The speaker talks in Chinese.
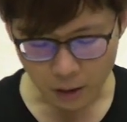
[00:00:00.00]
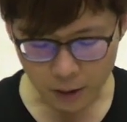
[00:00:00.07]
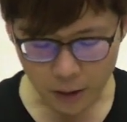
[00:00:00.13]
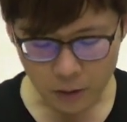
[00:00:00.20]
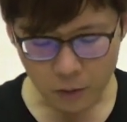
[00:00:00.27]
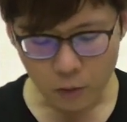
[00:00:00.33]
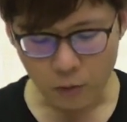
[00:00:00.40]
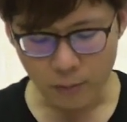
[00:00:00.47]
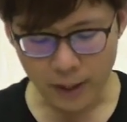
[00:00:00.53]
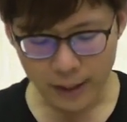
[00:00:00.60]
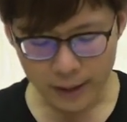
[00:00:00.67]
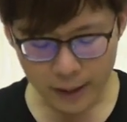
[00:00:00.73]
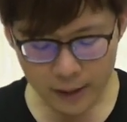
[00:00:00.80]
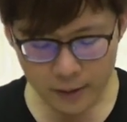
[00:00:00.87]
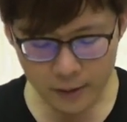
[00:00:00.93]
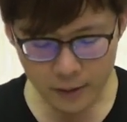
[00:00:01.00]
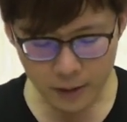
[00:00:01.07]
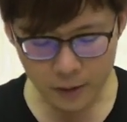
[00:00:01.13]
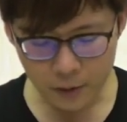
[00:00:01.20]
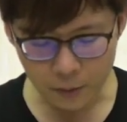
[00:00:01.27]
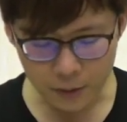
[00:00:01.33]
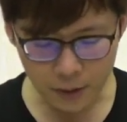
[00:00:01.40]
好，那我们来看一
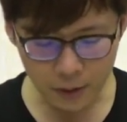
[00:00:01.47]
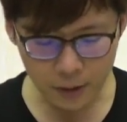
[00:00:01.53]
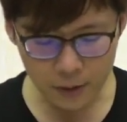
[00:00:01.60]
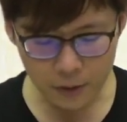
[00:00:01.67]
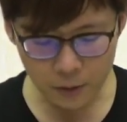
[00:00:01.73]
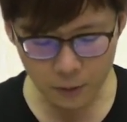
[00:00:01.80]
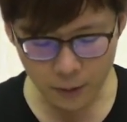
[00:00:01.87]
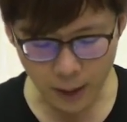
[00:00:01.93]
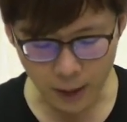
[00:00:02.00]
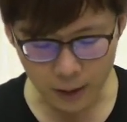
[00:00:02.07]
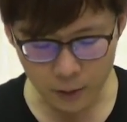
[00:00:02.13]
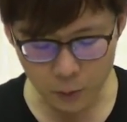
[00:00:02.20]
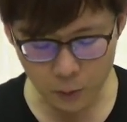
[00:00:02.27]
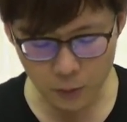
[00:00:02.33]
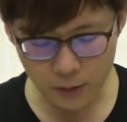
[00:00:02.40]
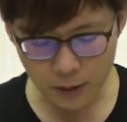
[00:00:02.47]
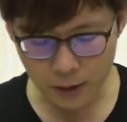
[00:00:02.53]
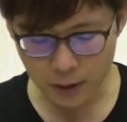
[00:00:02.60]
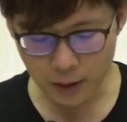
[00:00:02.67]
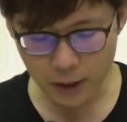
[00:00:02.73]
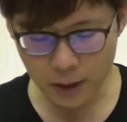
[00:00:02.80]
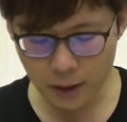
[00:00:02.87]
下，首先呢，只有两个句
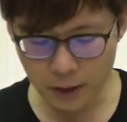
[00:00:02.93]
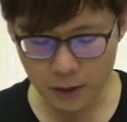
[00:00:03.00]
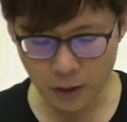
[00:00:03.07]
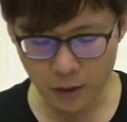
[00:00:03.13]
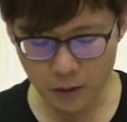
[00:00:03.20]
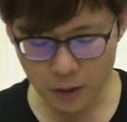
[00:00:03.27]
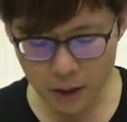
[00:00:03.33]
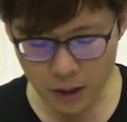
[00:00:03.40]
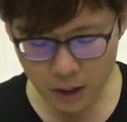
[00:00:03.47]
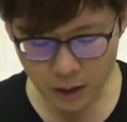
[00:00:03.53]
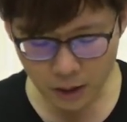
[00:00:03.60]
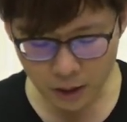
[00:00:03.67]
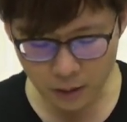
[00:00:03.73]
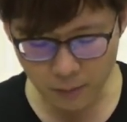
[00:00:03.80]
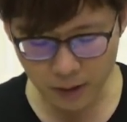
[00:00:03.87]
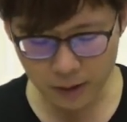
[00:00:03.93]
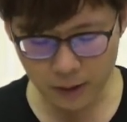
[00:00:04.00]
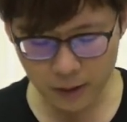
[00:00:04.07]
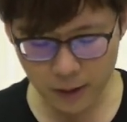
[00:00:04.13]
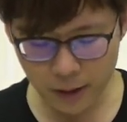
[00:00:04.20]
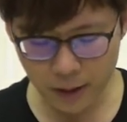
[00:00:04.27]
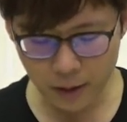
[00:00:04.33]
型，第一个叫你 i m a
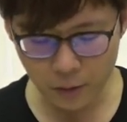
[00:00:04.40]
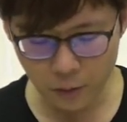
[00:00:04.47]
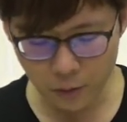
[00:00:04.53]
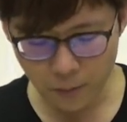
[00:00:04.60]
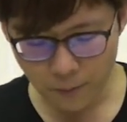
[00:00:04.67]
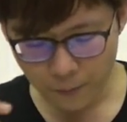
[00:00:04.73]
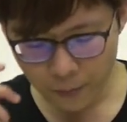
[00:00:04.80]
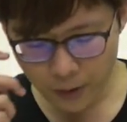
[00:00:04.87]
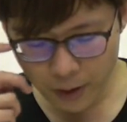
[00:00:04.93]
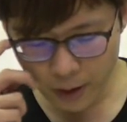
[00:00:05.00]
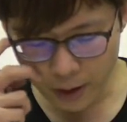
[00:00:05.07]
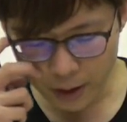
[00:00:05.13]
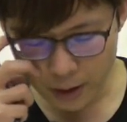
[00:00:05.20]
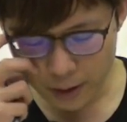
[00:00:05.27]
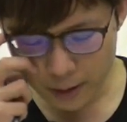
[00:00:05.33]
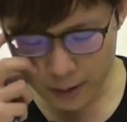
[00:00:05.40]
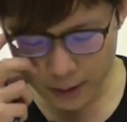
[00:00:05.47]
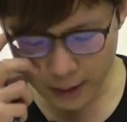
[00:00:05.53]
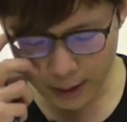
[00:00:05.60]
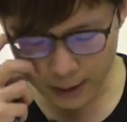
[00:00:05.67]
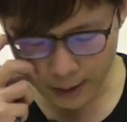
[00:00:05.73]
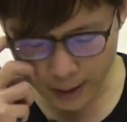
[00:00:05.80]
d い i 第二个
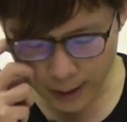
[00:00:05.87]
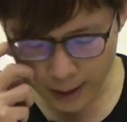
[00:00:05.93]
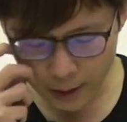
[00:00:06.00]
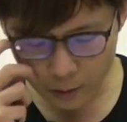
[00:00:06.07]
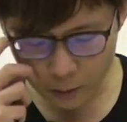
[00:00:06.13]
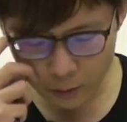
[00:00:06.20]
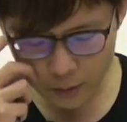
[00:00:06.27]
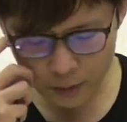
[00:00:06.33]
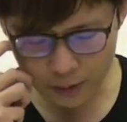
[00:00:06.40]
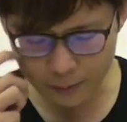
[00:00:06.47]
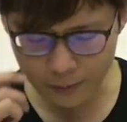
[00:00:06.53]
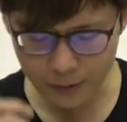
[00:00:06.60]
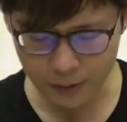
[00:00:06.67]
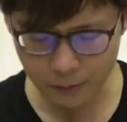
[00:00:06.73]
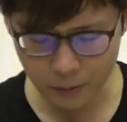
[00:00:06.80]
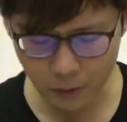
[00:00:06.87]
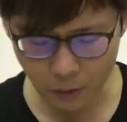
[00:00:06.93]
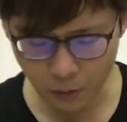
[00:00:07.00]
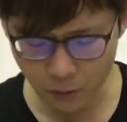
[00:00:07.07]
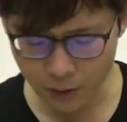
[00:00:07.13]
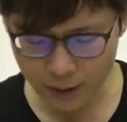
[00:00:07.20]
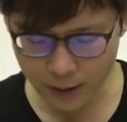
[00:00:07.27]
西卡奈，或者叫什么什么
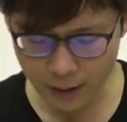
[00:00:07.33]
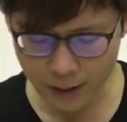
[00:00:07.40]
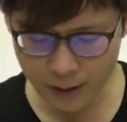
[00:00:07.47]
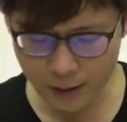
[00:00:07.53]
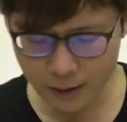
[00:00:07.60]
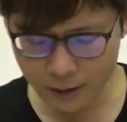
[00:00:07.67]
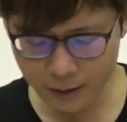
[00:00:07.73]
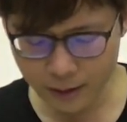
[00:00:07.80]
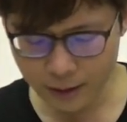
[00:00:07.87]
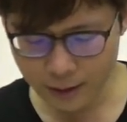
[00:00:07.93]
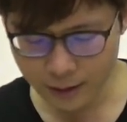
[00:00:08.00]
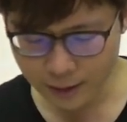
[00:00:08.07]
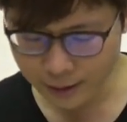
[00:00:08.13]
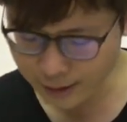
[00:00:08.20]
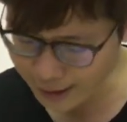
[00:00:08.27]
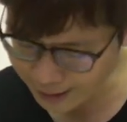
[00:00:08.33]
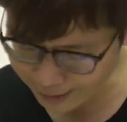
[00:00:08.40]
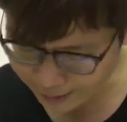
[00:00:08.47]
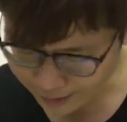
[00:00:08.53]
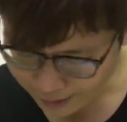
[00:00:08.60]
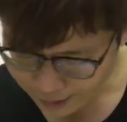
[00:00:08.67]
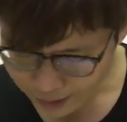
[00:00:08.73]
ほか
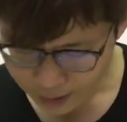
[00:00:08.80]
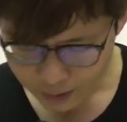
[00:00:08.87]
a い。